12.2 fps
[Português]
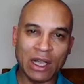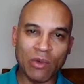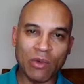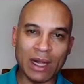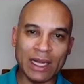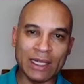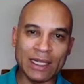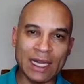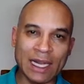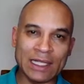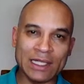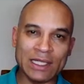
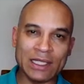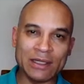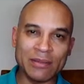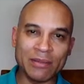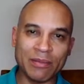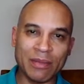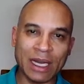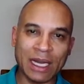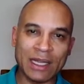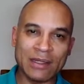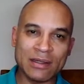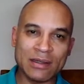Qualidade
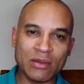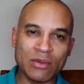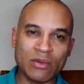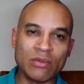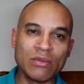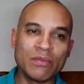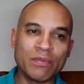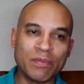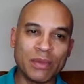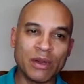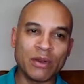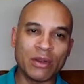mais um
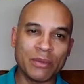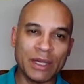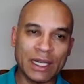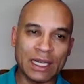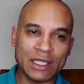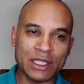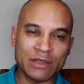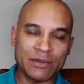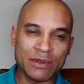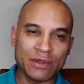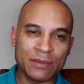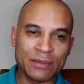pronome relativo.